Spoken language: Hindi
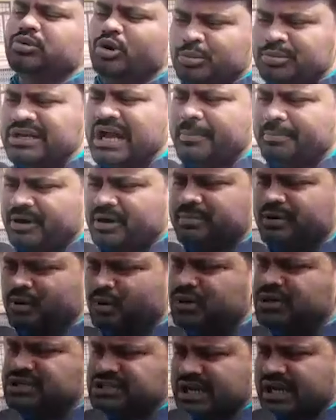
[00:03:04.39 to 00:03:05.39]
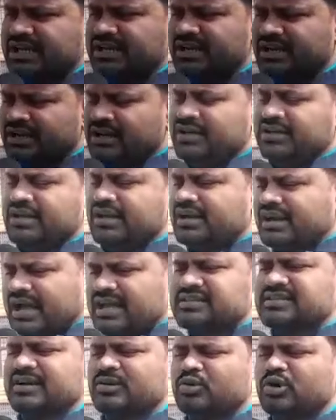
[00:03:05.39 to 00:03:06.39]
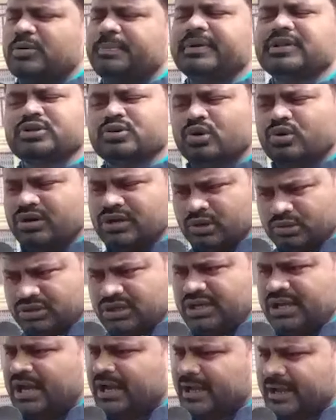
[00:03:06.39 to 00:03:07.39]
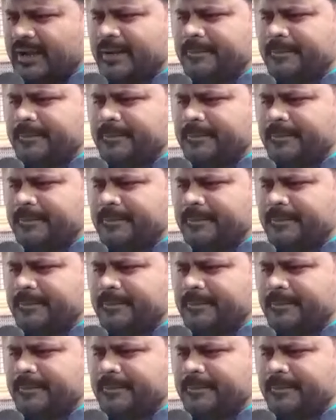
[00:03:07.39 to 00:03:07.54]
भूमिका पर भी होनी चाहिए कि कैसे इन कुलपतियों को नियुक्त किया गया